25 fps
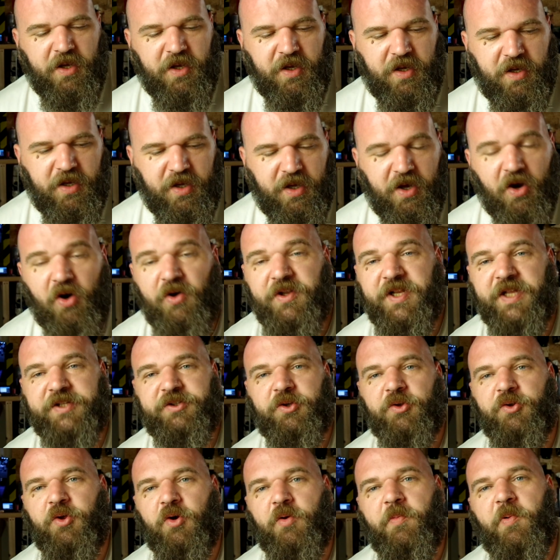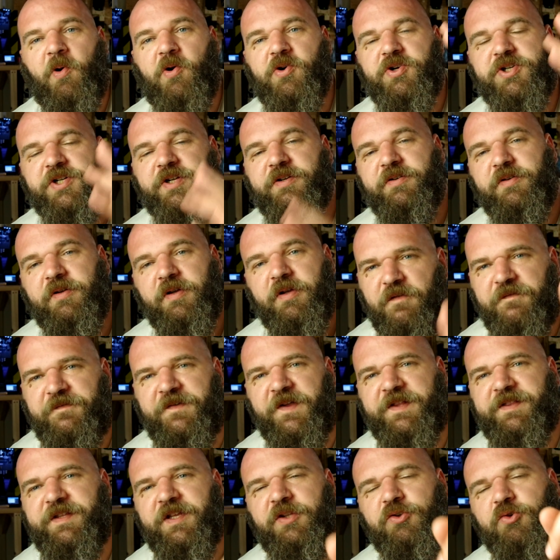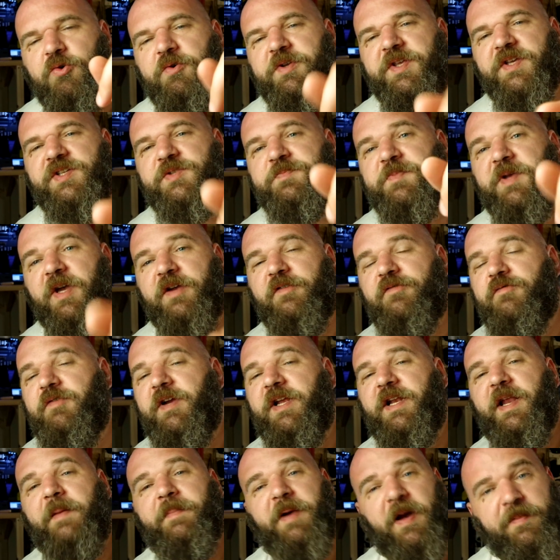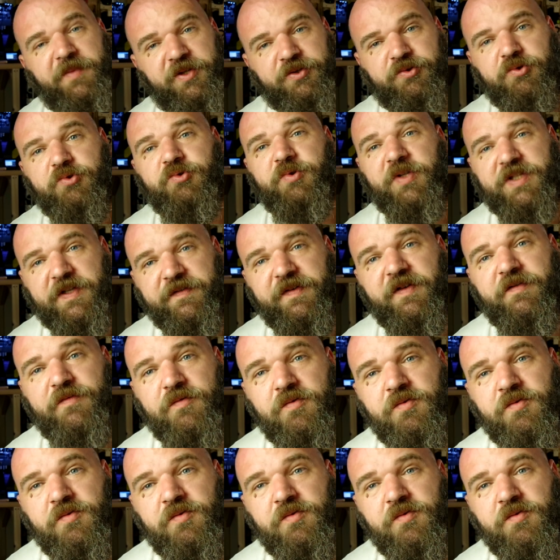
Euh, en attendant le prochain, faites des trucs, inspirez-vous et que la barbitude soit avec